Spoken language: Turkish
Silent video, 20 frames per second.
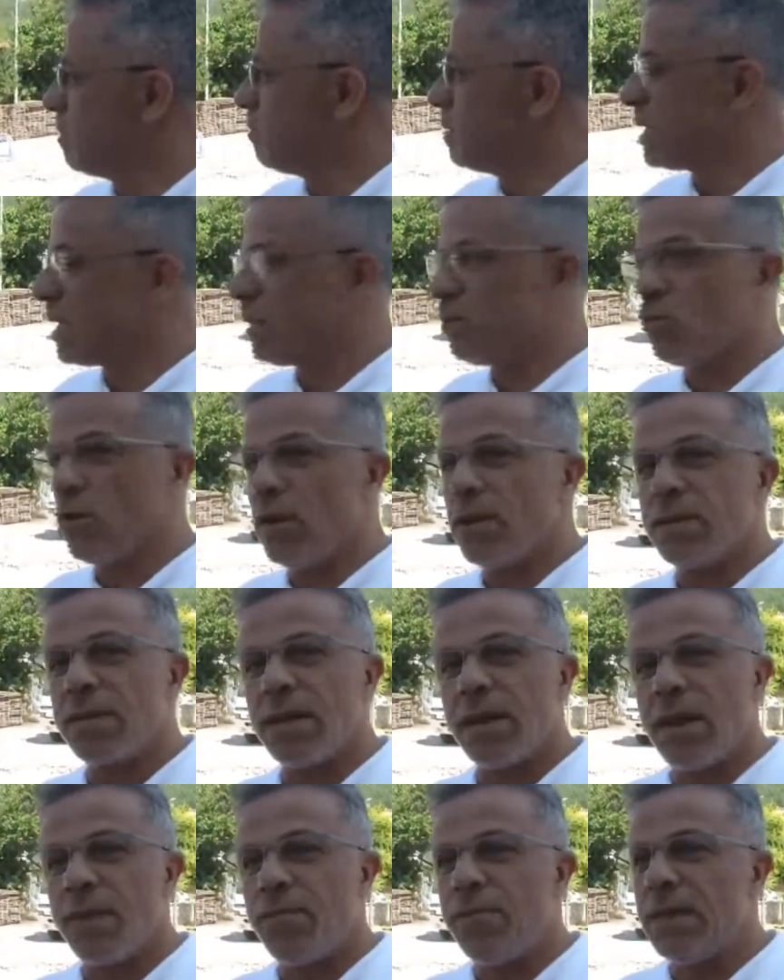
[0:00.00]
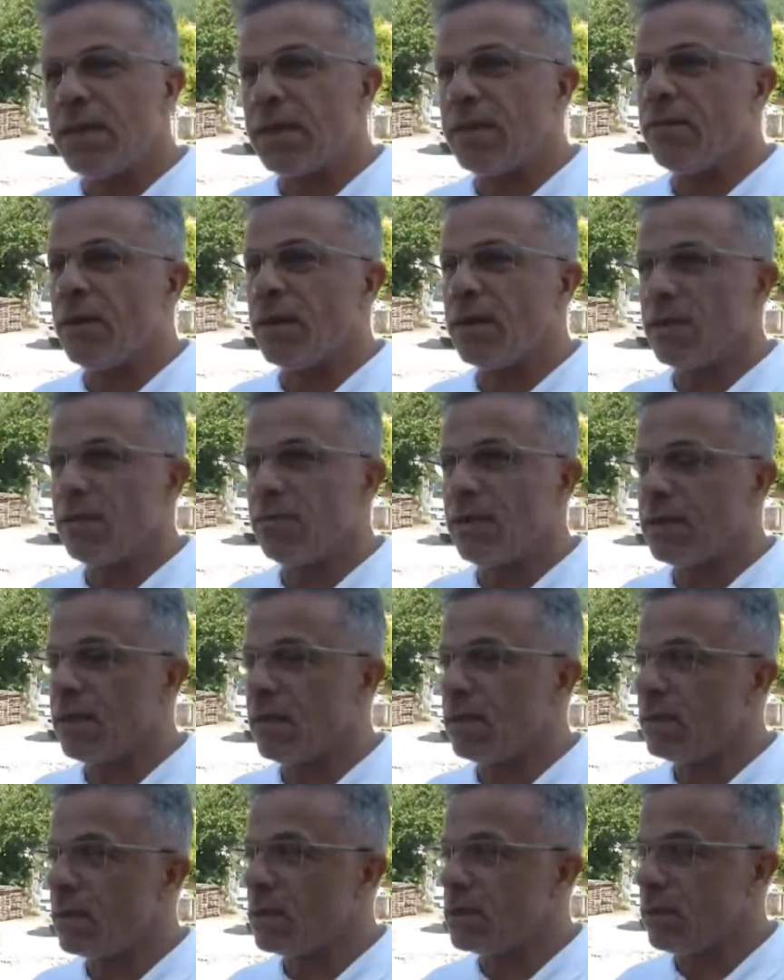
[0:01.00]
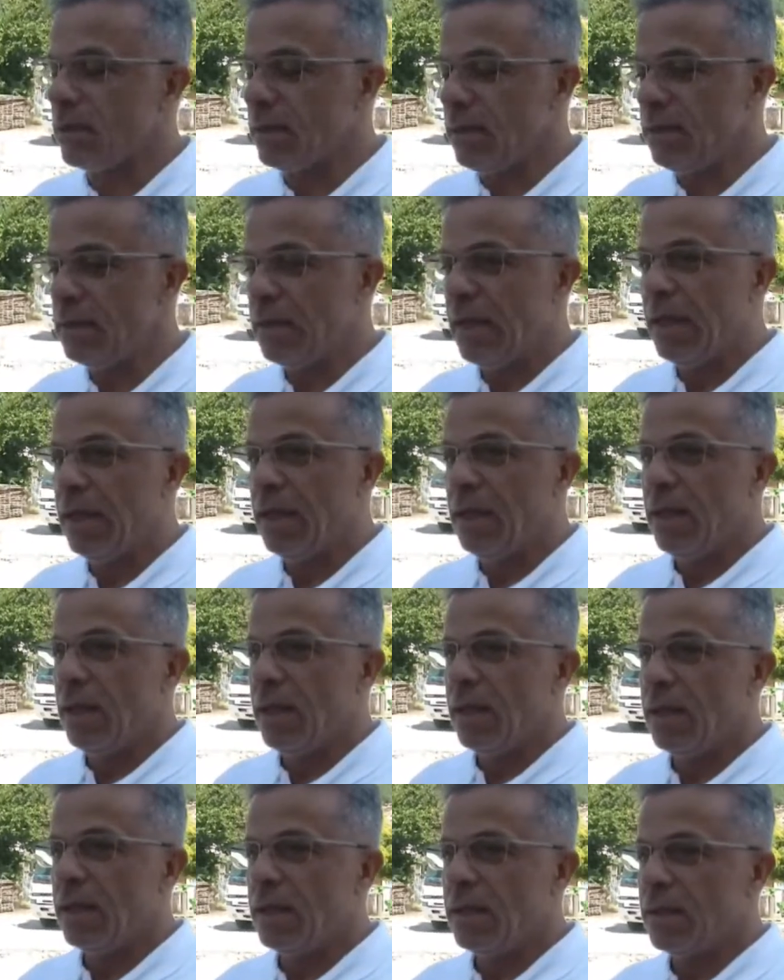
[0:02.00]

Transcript: bize buranın talepleri vardı vatandaşların. E,